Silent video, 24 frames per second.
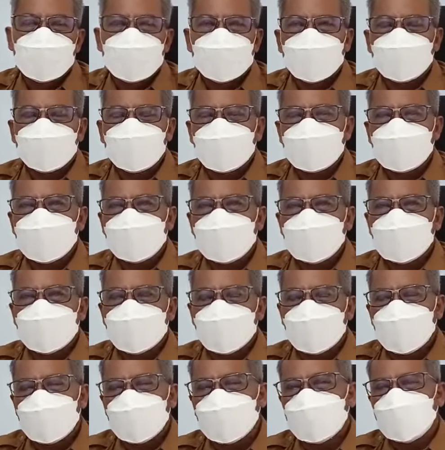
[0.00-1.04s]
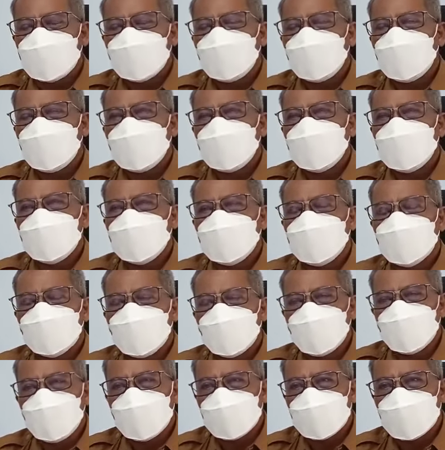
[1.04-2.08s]
harapan kita pelayanan
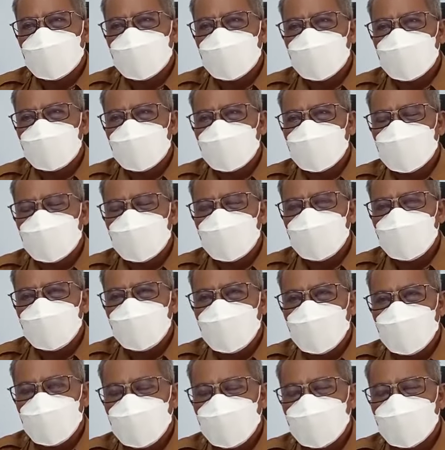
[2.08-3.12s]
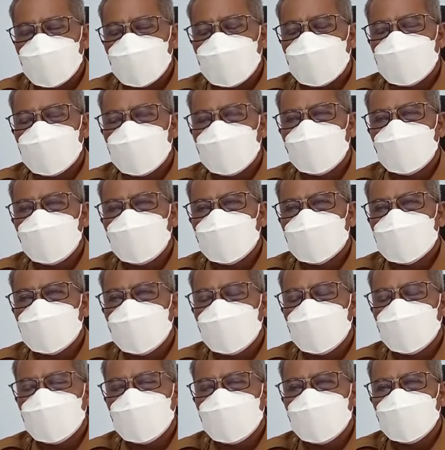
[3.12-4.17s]
publik tetap berjalan baik karena rumah
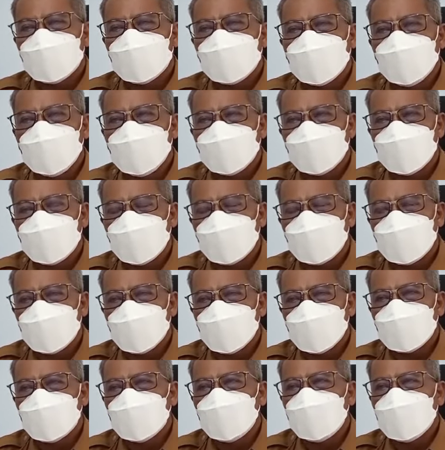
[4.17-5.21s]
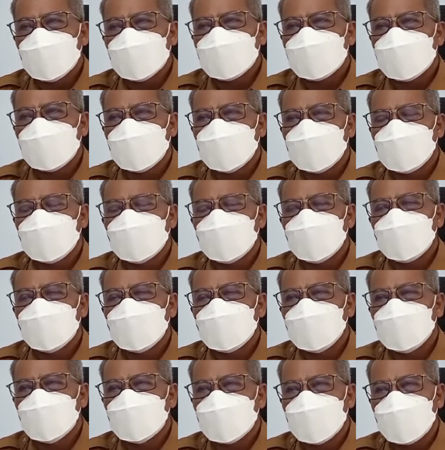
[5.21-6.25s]
sakit kita itu adalah rumah sakit
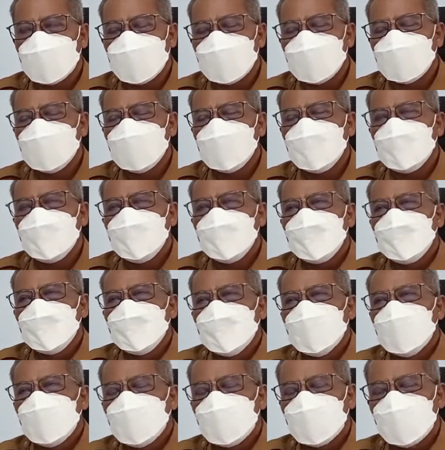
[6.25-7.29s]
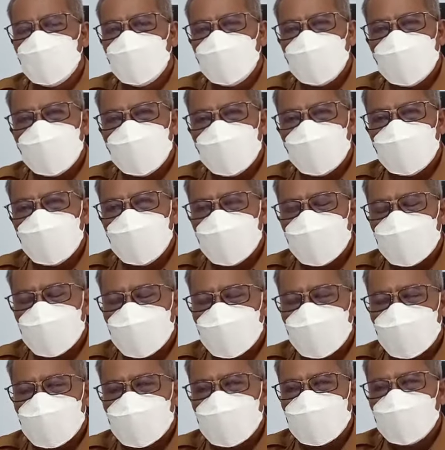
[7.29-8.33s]
rujukan untuk wilayah
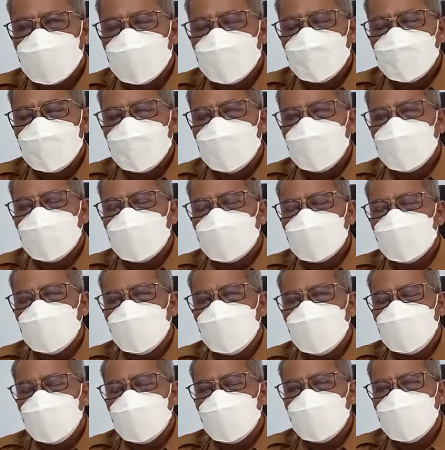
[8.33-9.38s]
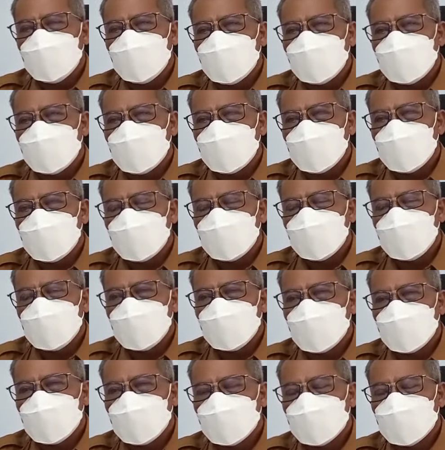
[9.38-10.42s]
barat yang kemudian juga
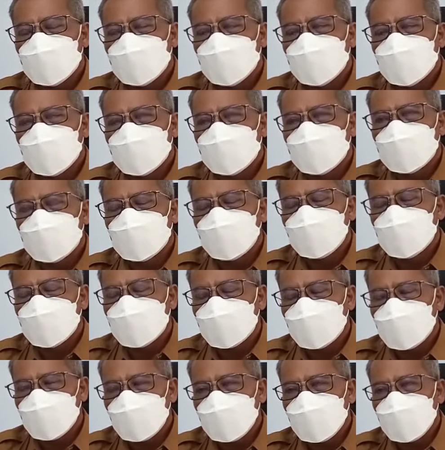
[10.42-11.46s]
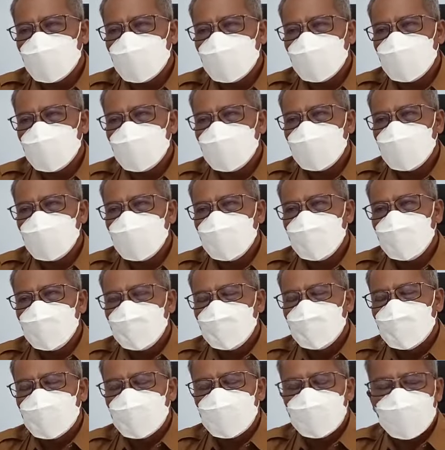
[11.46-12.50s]
eh, teman -teman dari
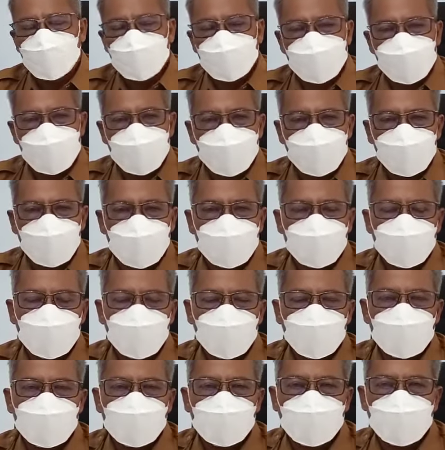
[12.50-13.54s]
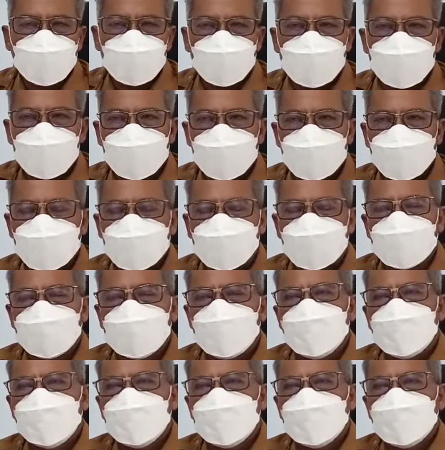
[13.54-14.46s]
kabupaten lamandau sukamara